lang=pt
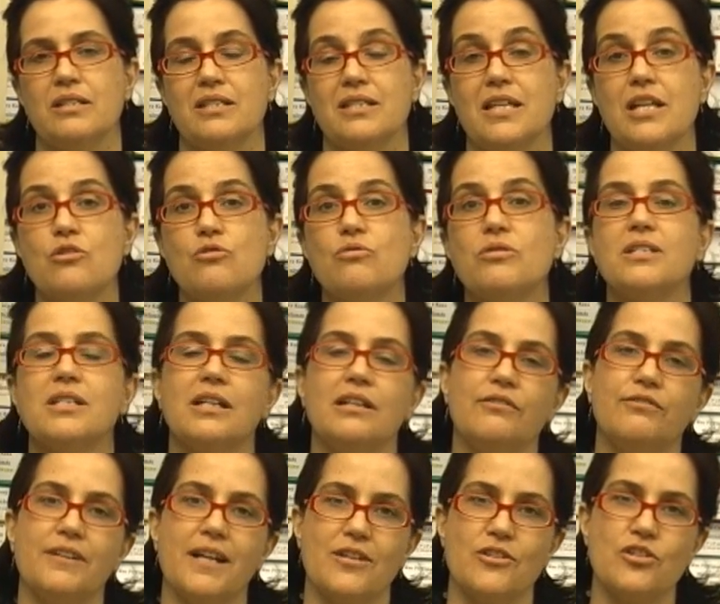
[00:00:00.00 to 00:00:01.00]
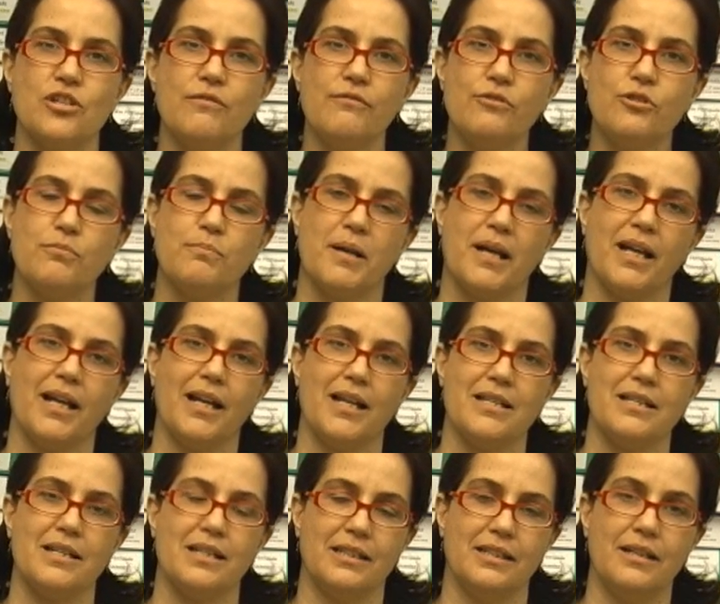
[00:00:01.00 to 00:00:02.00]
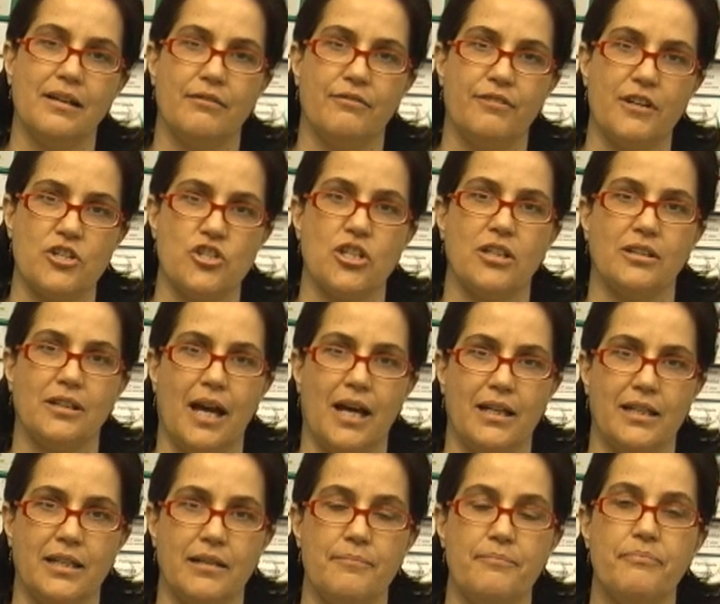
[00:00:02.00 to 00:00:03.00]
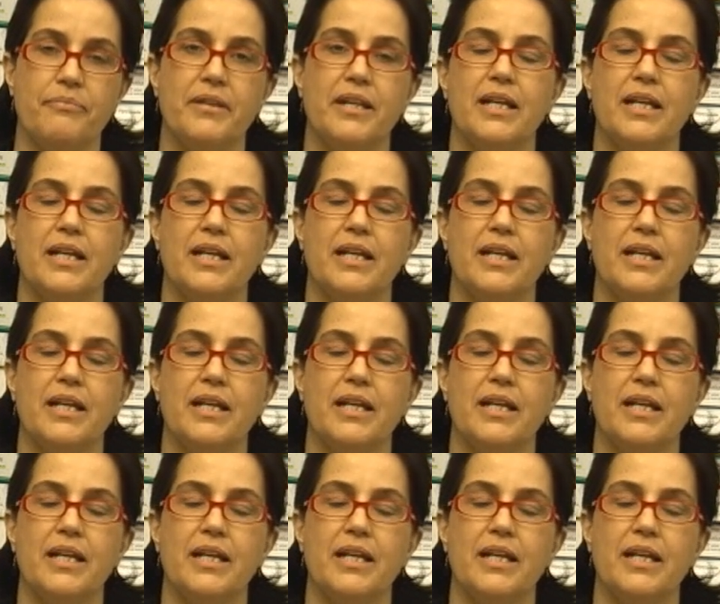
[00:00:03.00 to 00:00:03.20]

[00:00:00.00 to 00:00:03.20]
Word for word: que sejam significativos para aquela faixa etária.